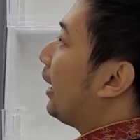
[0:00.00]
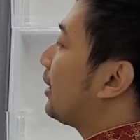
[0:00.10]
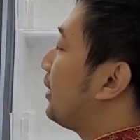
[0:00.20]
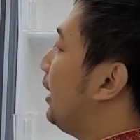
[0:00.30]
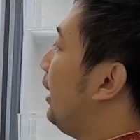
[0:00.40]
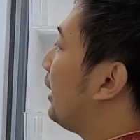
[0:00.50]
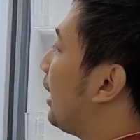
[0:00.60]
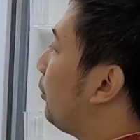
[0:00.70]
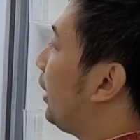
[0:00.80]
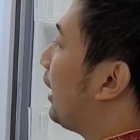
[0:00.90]

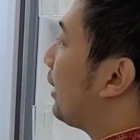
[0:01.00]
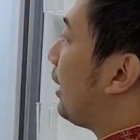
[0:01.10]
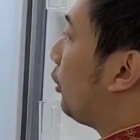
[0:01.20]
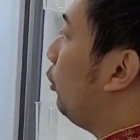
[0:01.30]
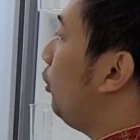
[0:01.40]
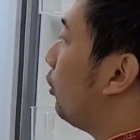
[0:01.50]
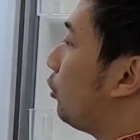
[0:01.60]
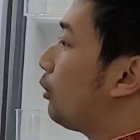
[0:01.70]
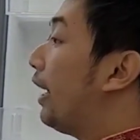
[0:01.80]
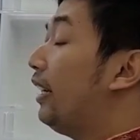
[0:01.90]
SC631
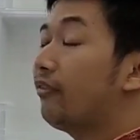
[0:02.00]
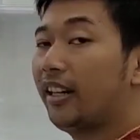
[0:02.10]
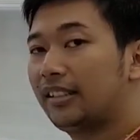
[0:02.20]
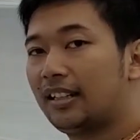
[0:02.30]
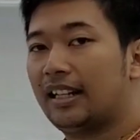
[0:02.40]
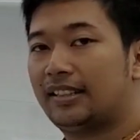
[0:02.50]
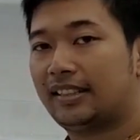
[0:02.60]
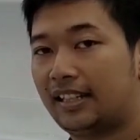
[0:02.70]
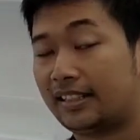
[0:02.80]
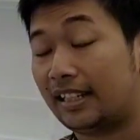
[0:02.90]
sudah inverter
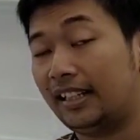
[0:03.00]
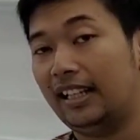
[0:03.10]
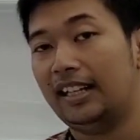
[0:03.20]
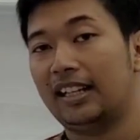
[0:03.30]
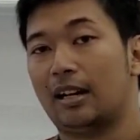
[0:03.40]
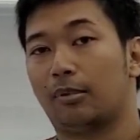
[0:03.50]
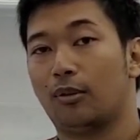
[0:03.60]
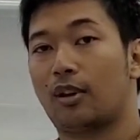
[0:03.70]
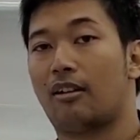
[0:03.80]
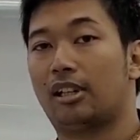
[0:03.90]
guys jadi nggak
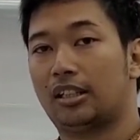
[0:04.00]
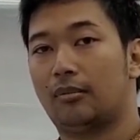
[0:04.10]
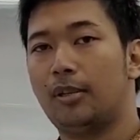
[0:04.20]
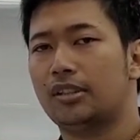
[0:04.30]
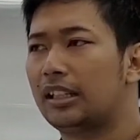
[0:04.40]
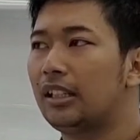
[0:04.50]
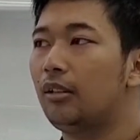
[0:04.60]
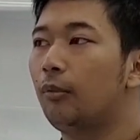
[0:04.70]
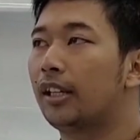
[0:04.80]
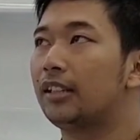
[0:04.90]
perlu khawatir mas
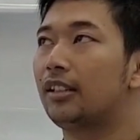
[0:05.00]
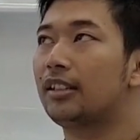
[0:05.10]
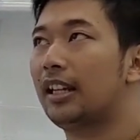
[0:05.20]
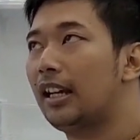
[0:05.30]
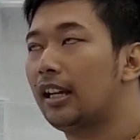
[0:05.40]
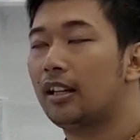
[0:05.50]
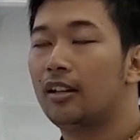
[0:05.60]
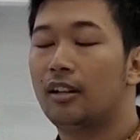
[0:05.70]
nanti buat listrik saya